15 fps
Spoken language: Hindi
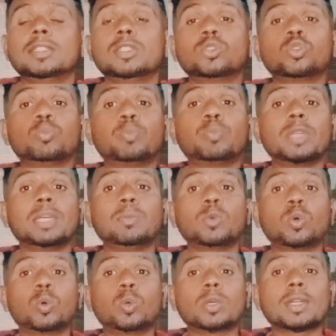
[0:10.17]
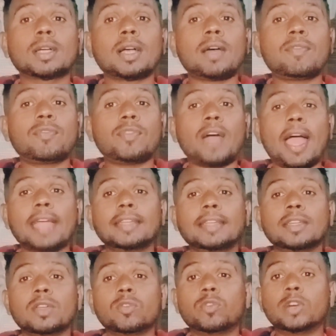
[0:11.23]
जिसमें सुप्रीम कोर्ट का
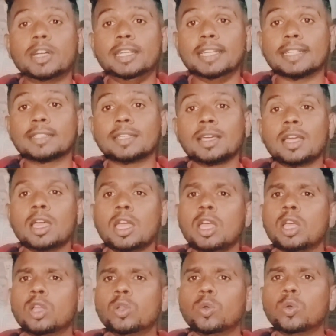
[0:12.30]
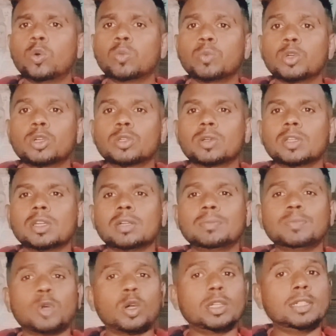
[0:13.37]
फाइनल वर्डिक्ट लोन
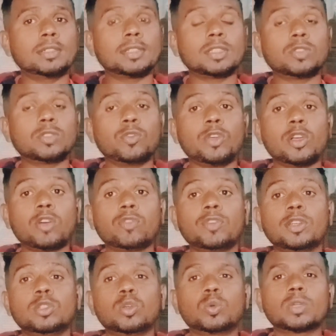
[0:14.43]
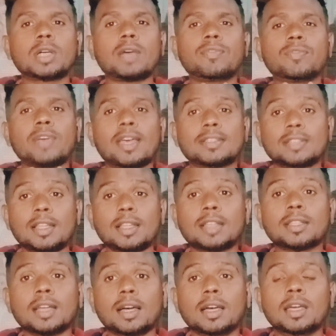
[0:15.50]
मोरेटोरियम और इंटरेस्ट वे ऑफ पे जो उनका फैसला
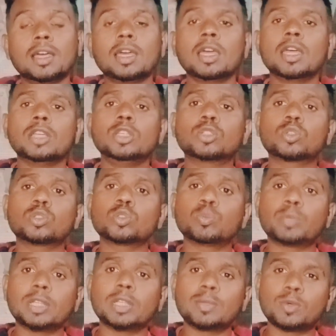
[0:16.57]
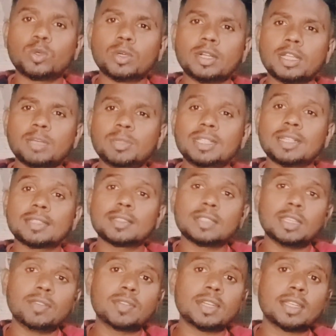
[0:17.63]
था इसको सुप्रीम कोर्ट ने अभी तक
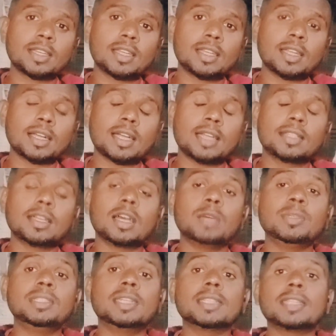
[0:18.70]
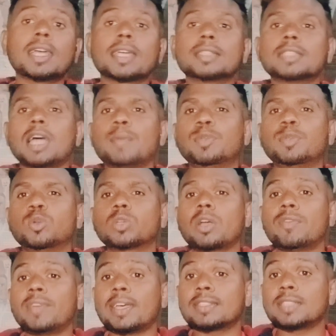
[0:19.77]
सेव करके रखा था अभी जनता के सामने उनका
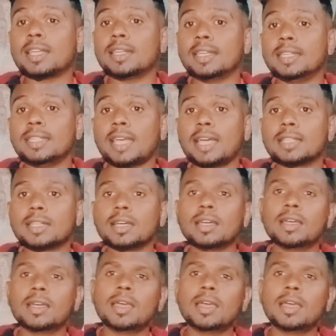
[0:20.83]
फैसला नहीं आया था